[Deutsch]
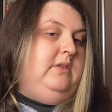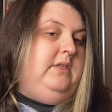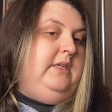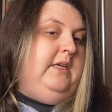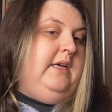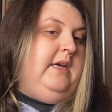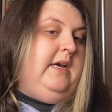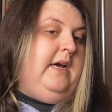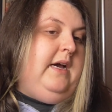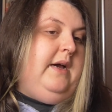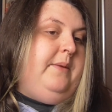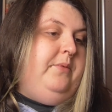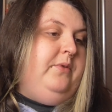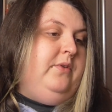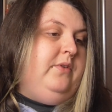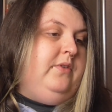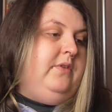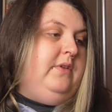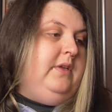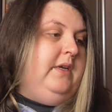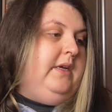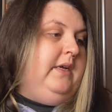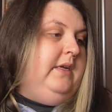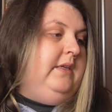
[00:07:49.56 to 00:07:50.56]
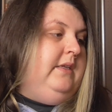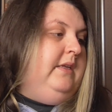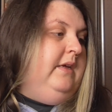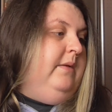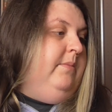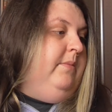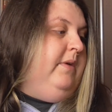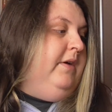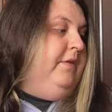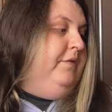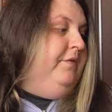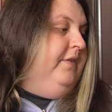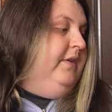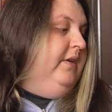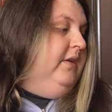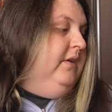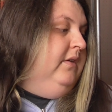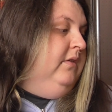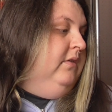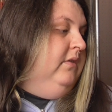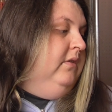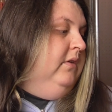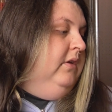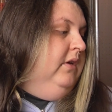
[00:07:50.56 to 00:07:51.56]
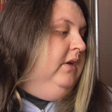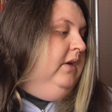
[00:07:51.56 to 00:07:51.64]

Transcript: Die Haarbürste kriegt der Muffin.